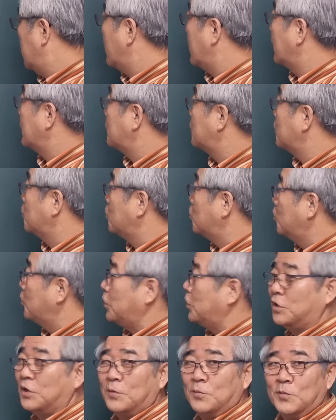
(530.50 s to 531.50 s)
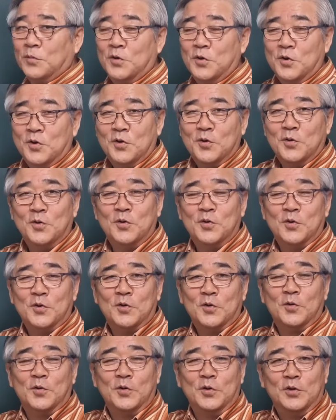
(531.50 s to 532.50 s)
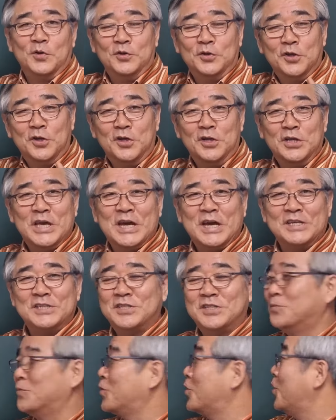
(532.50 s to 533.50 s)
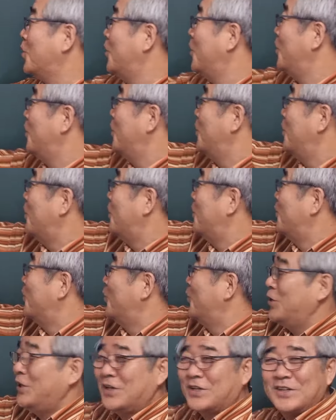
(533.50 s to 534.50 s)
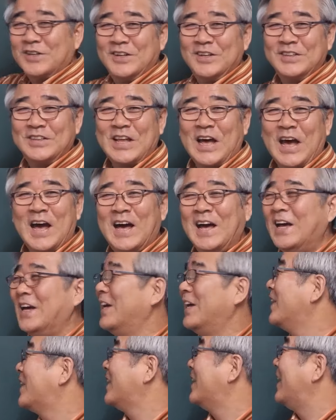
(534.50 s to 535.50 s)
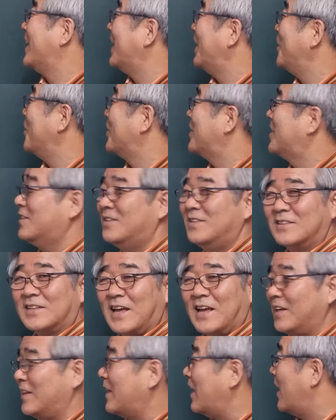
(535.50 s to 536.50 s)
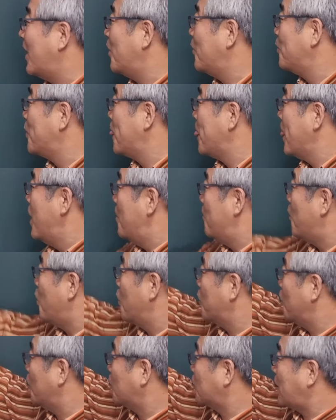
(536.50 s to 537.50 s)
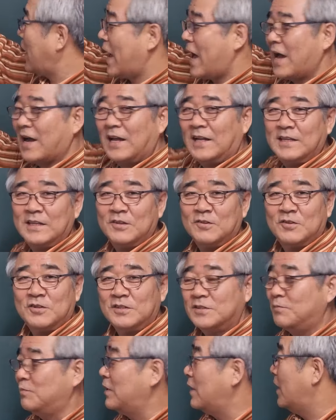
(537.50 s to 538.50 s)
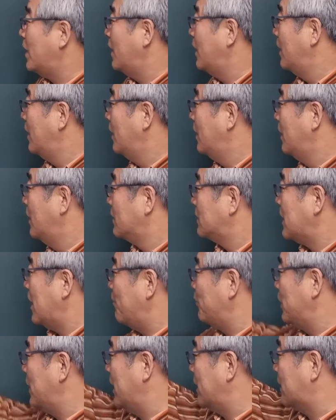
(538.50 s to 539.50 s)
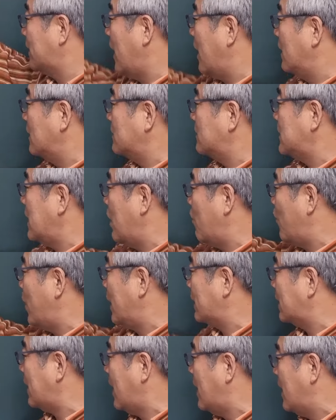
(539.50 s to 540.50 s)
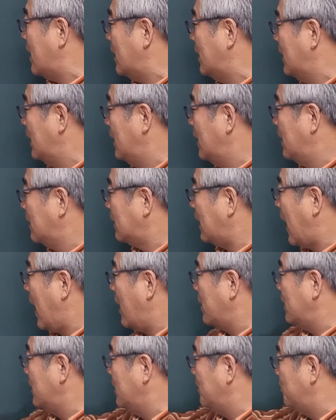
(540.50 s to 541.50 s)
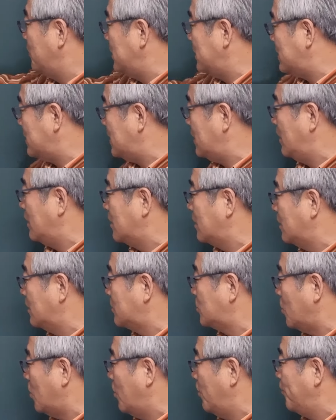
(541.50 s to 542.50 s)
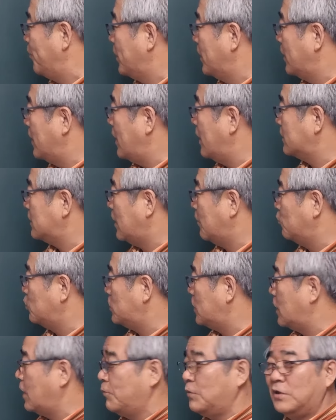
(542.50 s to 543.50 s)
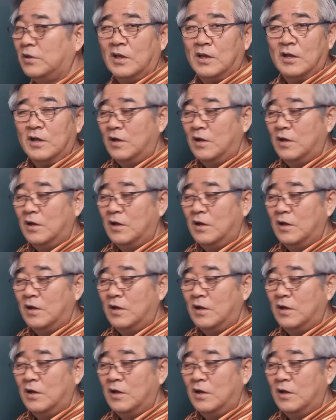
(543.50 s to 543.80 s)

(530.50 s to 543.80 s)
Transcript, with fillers: 해가 떠오르면 이제 어, 열기가 있으므로 어, 물이 끓는다 이렇게 될까요? 끓을 탕이다. 목욕탕 할 때도 그렇습니다. 삼계탕, 쌍화탕, 탕비실 그렇죠? 네, 사무실 가면